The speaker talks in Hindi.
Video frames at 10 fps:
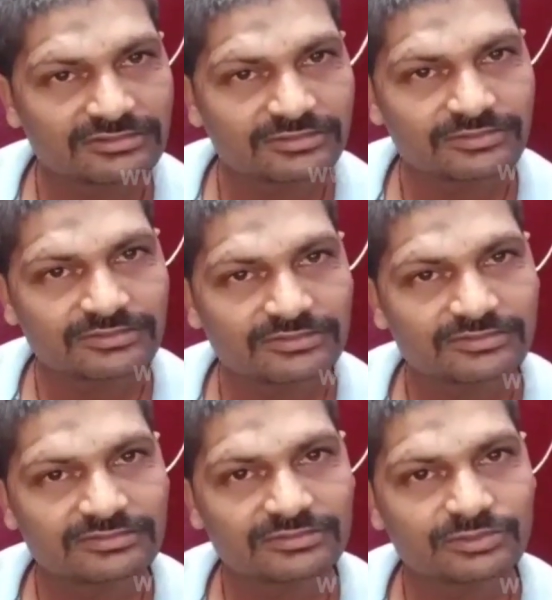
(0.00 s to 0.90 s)
घर कहाँ
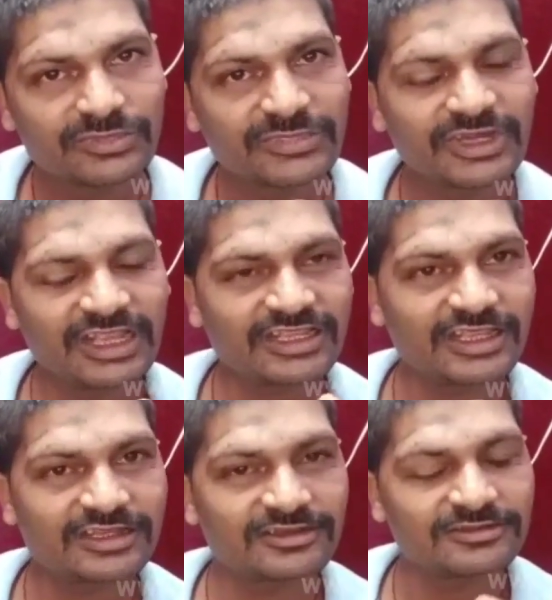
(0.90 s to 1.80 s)
हुआ मुन्ना
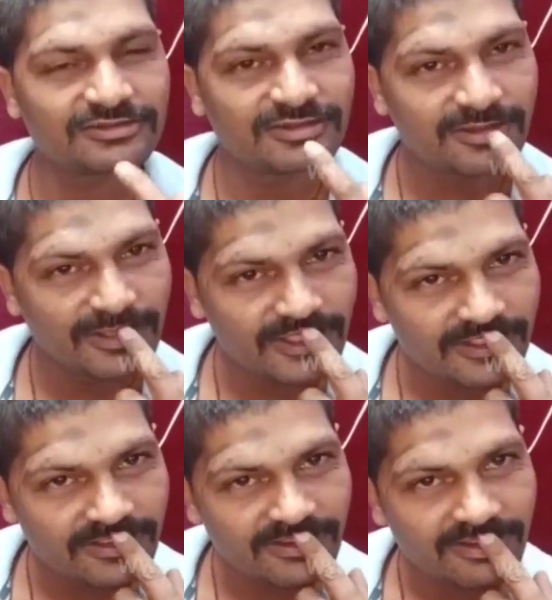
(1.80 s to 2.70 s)
यादव
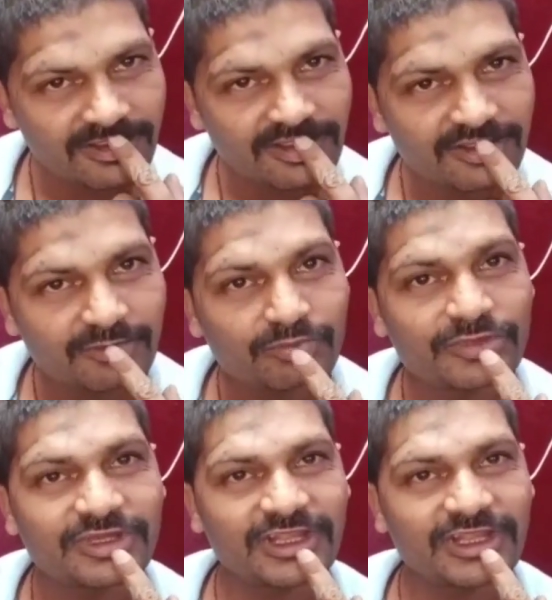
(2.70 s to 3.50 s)
घर कहाँ हुआ आपका घर